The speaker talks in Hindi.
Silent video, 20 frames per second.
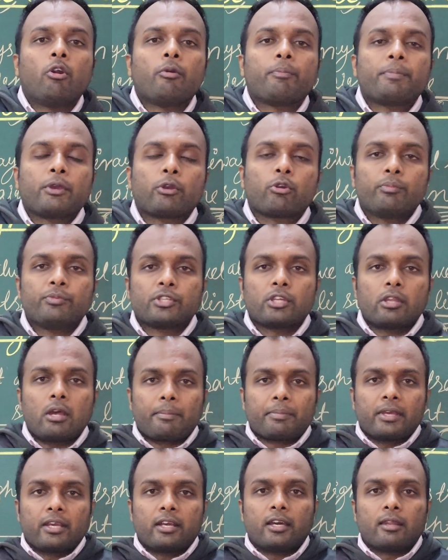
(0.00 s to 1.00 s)
ओपेक ऑब्जेक्ट
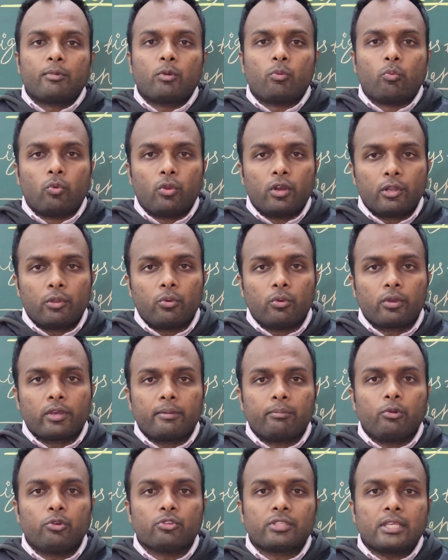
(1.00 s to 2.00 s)
आपके घर में वॉल हो
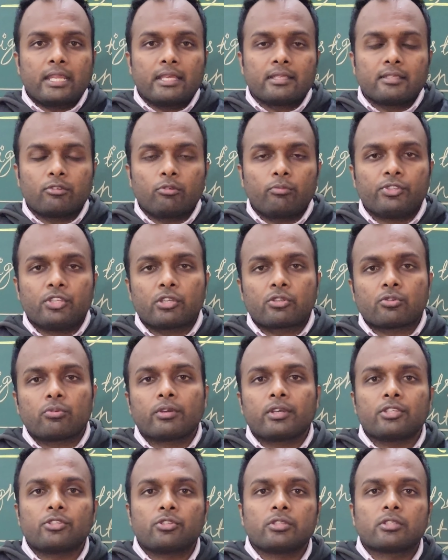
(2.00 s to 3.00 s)
गया बहुत सारे ऐसे ऑब्जेक्ट
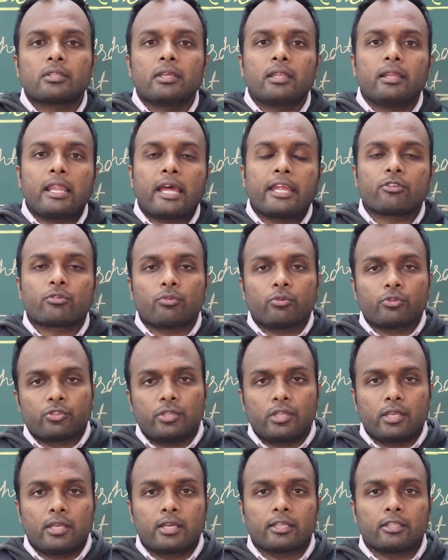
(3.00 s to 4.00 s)
होंगे जिससे लाइट
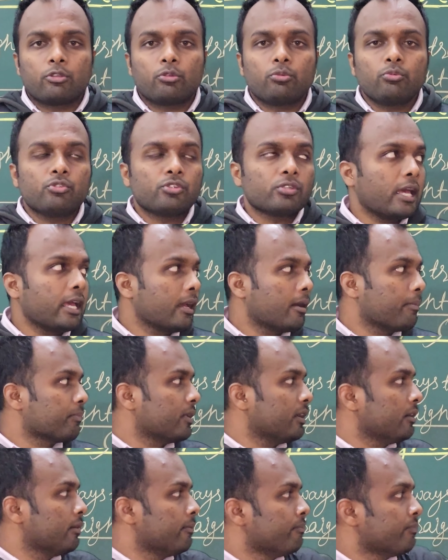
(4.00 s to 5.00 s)
क्रॉस नहीं करता दूसरा है
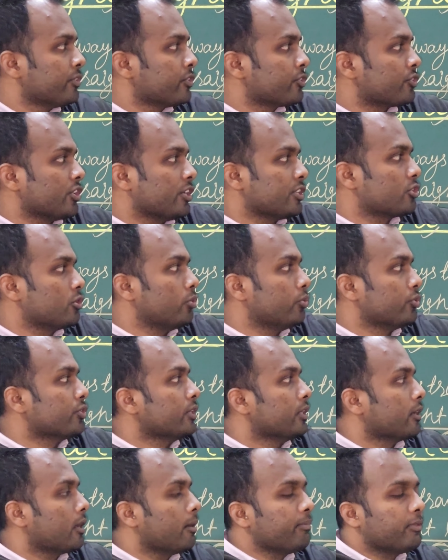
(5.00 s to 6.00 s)
आपका
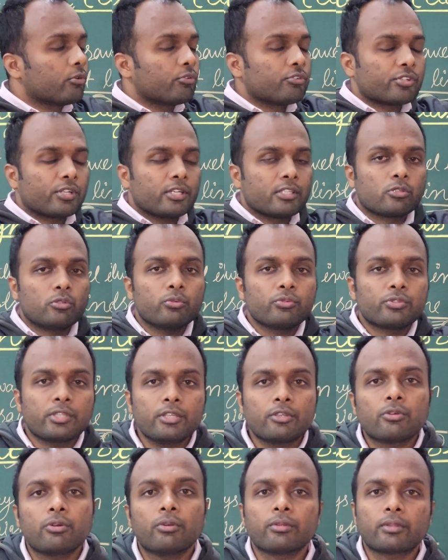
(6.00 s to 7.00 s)
ट्रांसलूसेंट अब देखो
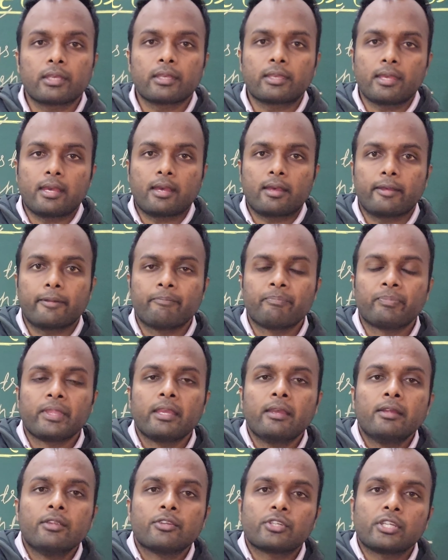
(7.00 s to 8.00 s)
ट्रांसलूसेंट होते क्या है
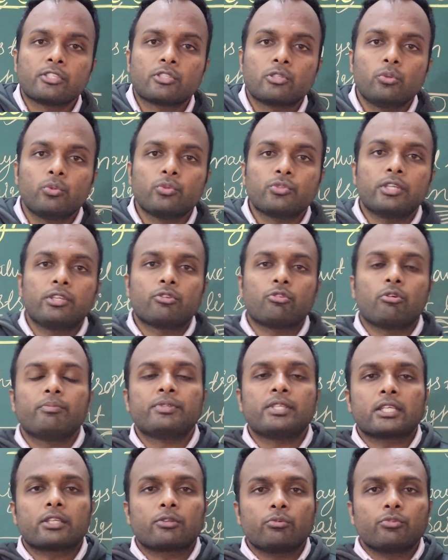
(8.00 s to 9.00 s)
ट्रांसलूसेंट
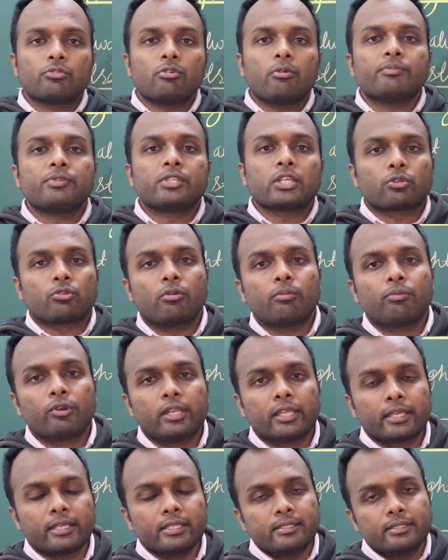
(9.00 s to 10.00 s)
ऑब्जेक्ट उस ऑब्जेक्ट को
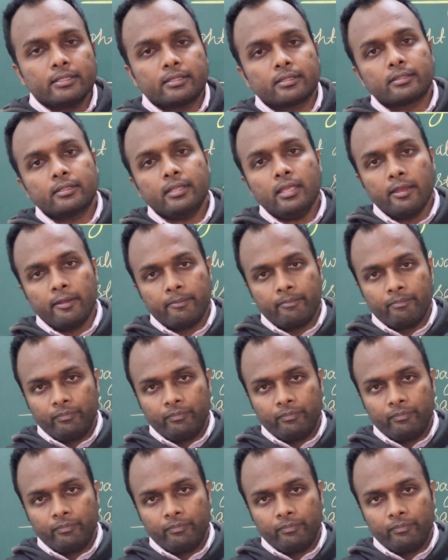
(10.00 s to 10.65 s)
बोलेंगे जिससे